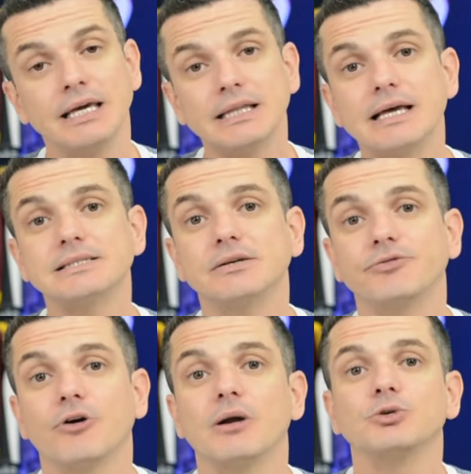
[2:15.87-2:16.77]
E dessa
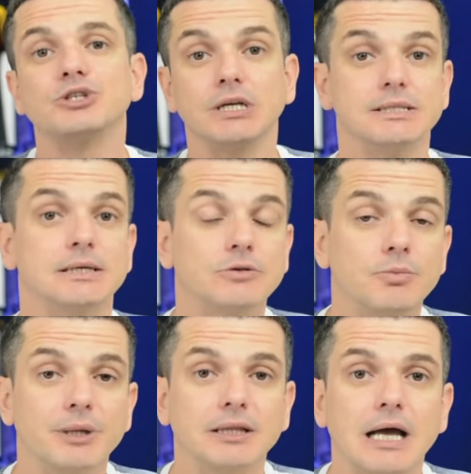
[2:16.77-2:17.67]
forma, utilizando
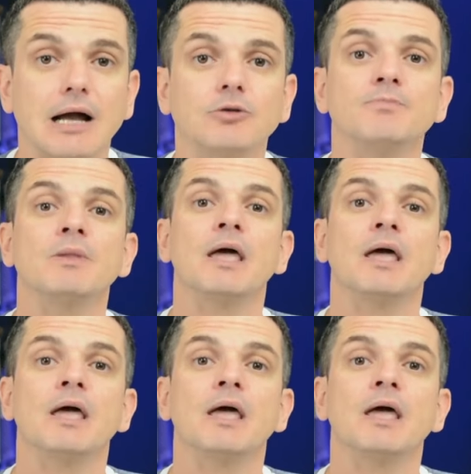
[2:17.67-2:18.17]
o pentágono,